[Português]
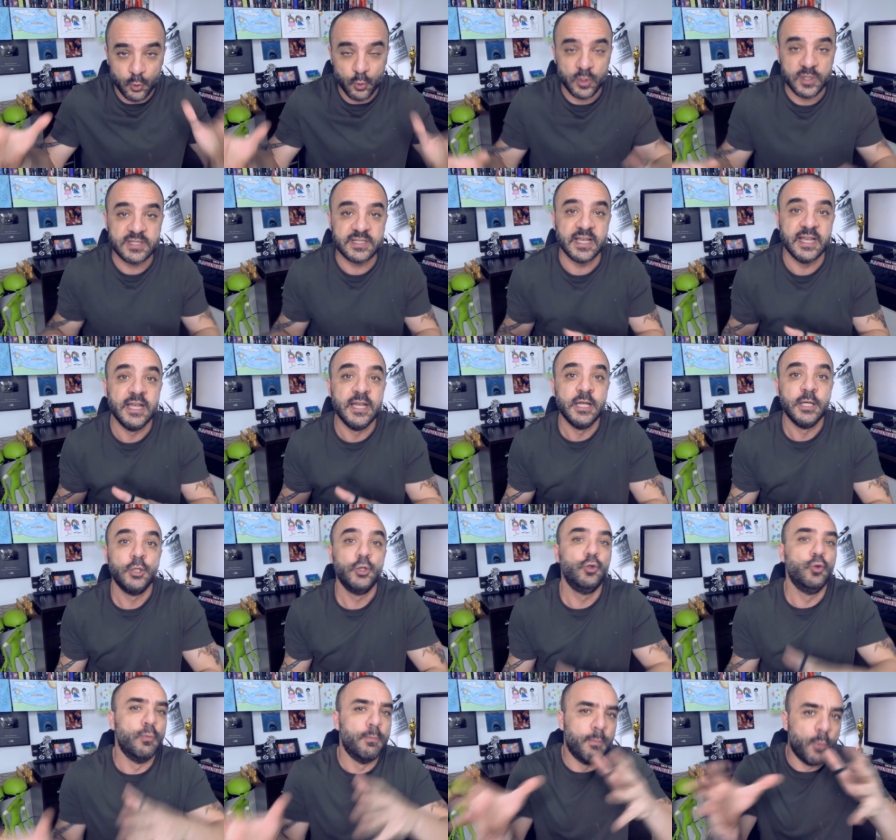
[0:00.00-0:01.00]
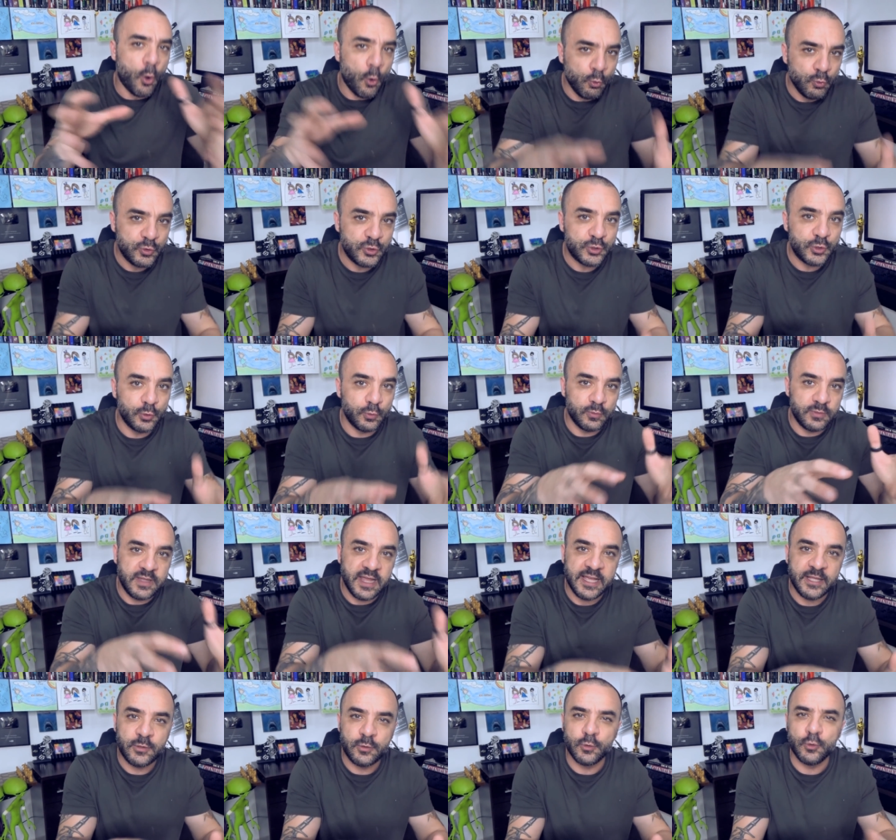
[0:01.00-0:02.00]
coisa do monstro
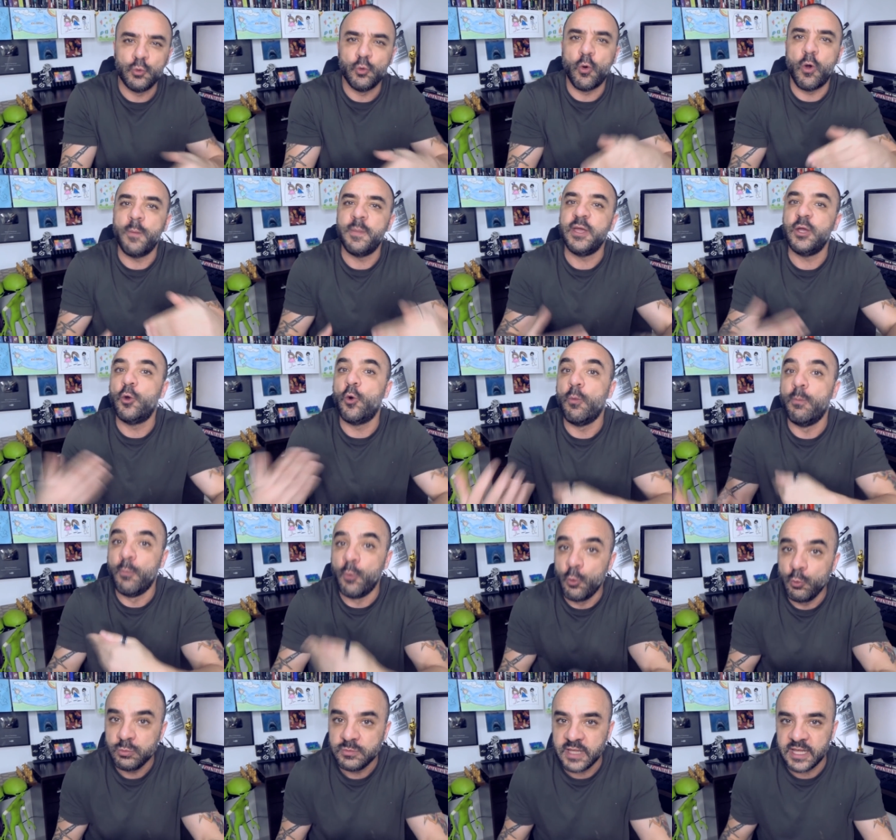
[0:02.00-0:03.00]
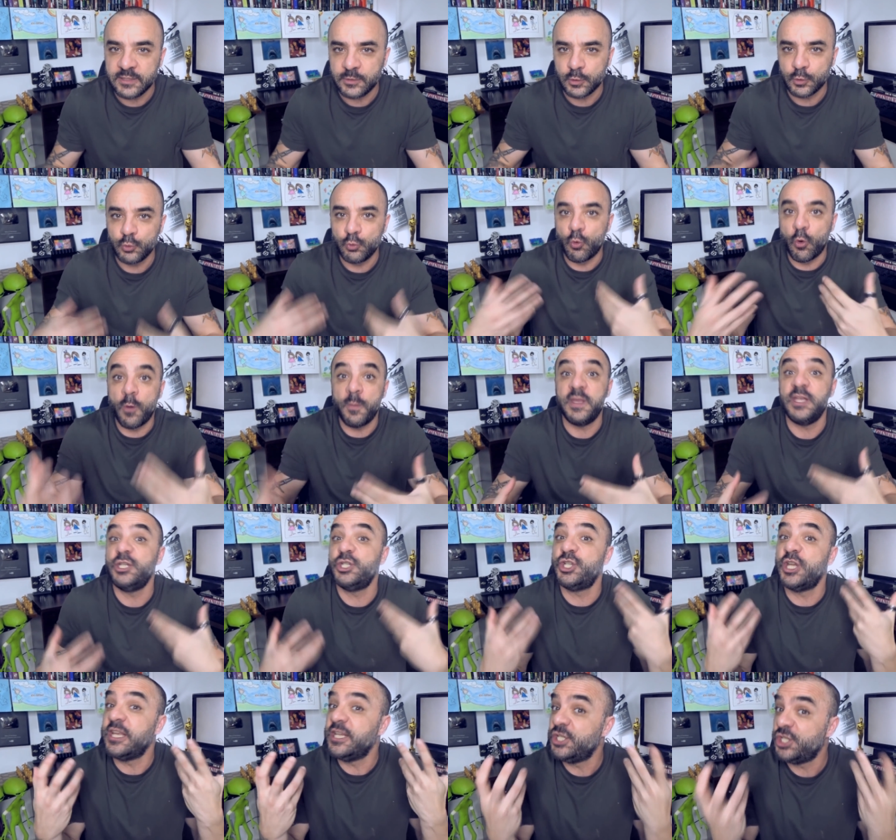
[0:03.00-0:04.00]
dentro do homem comum, dentro do homem
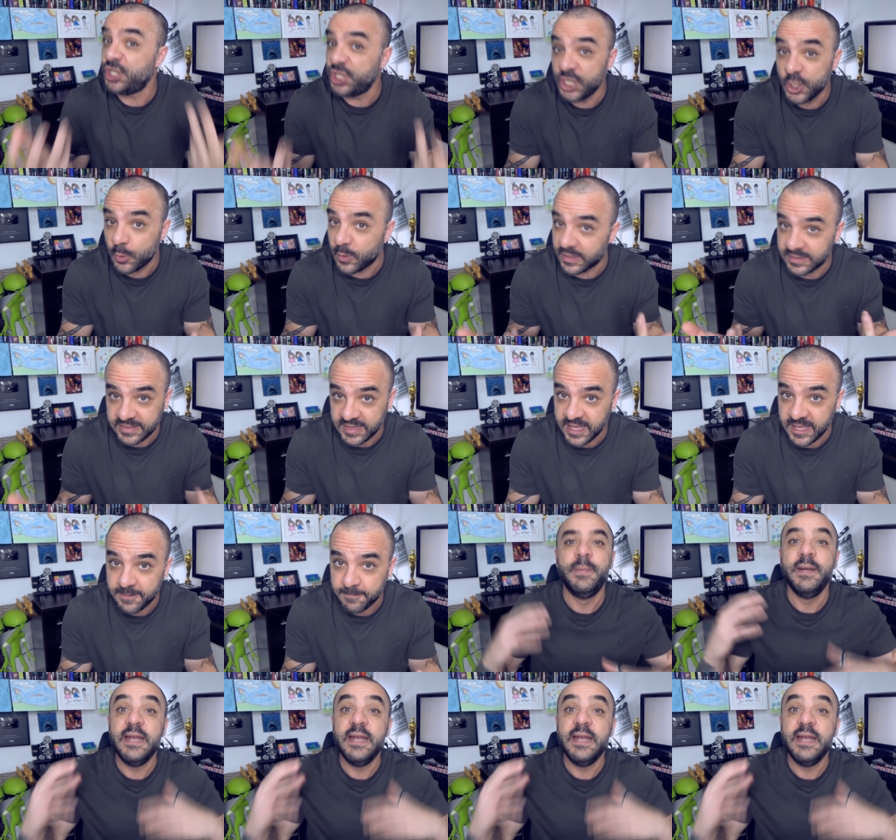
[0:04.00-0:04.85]
gentil até.